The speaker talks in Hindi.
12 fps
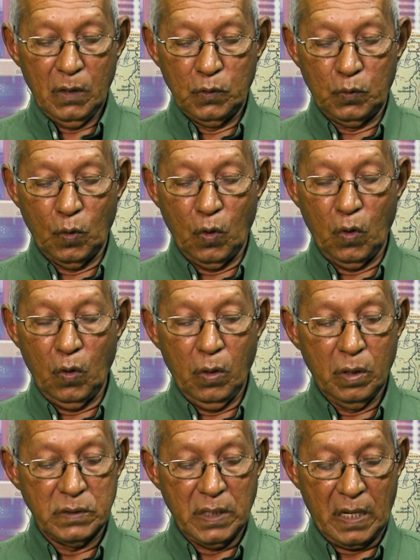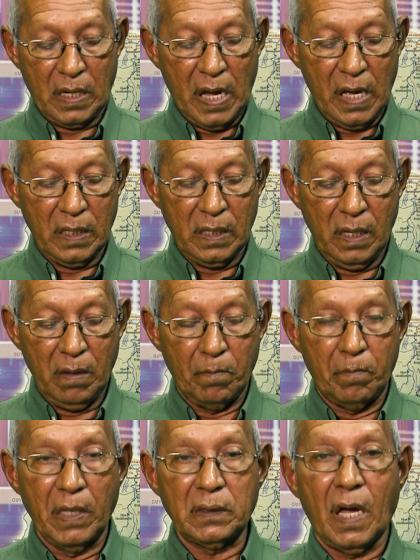तो सरकार के
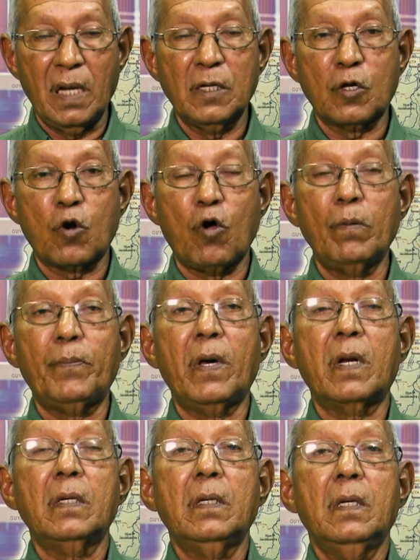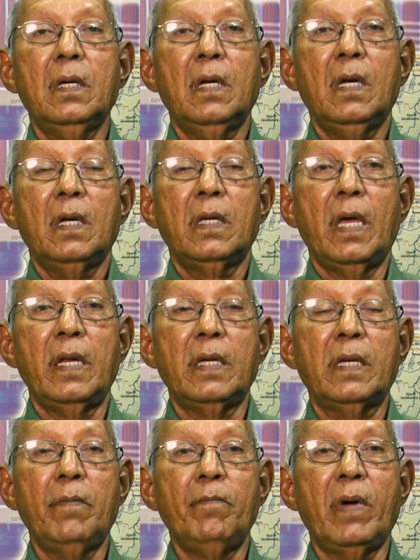बताल रॉल पर यानी
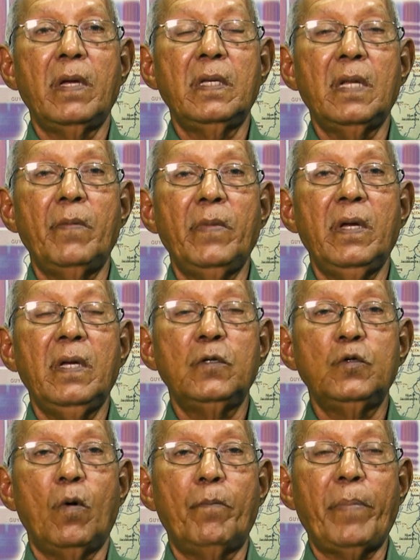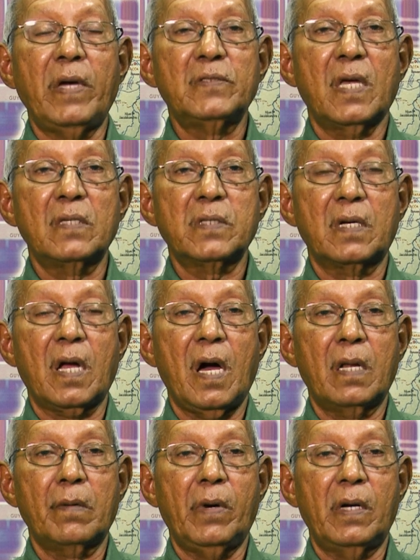कि महीना में जो पैसा
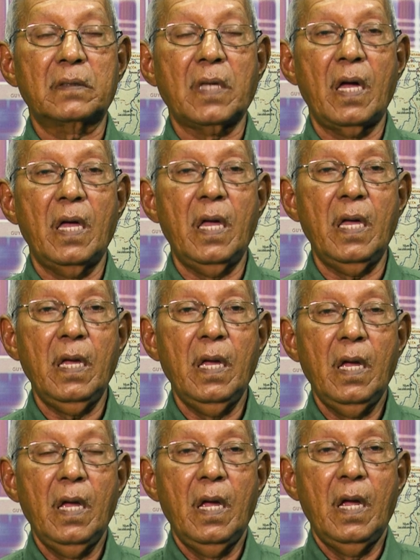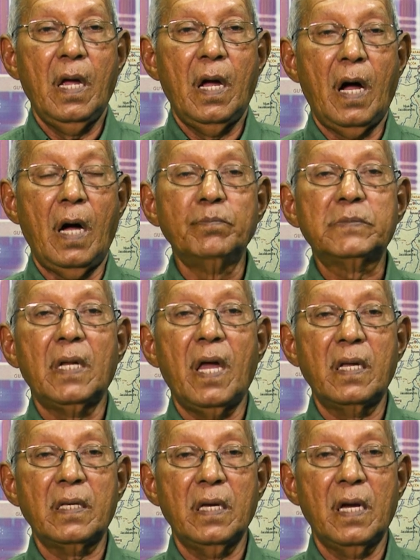सरकार भरता है
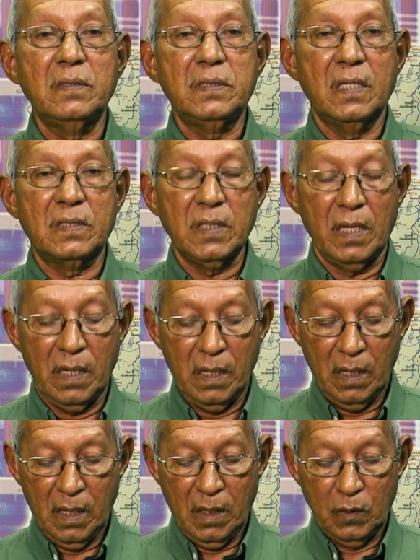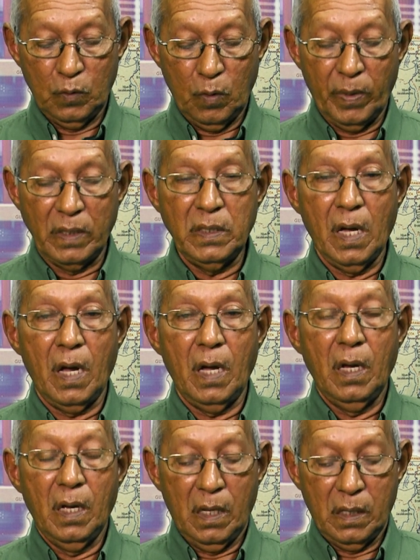अमतनार की हैसियत से तो भैया
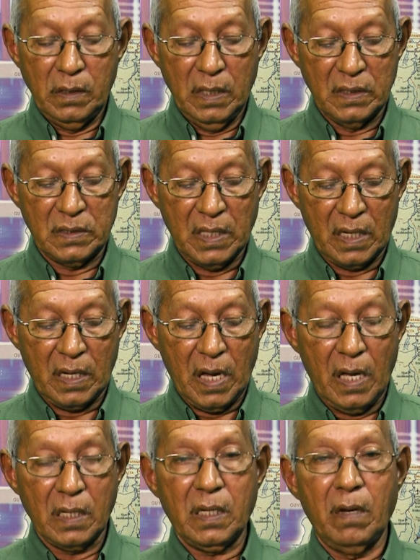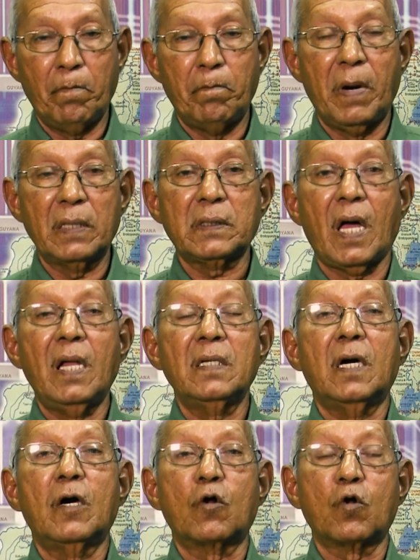ये सरकार के बताल
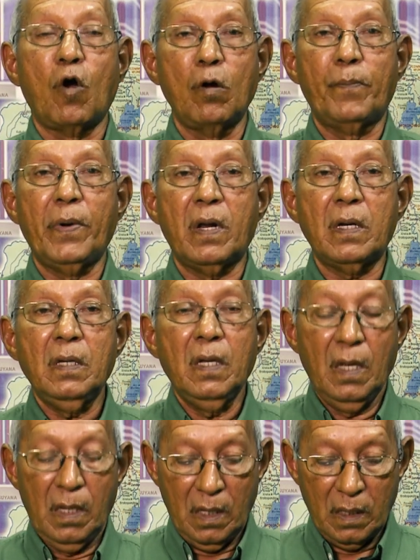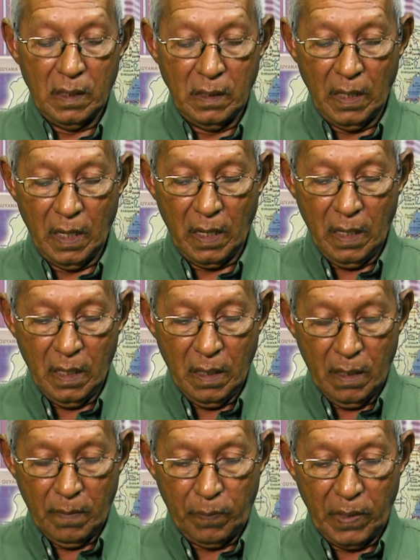रोल पर ये
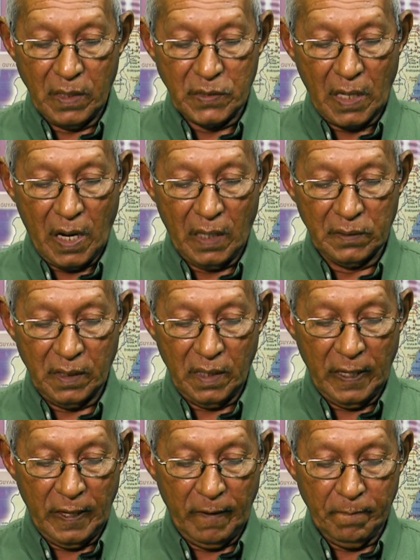पेश आते हैं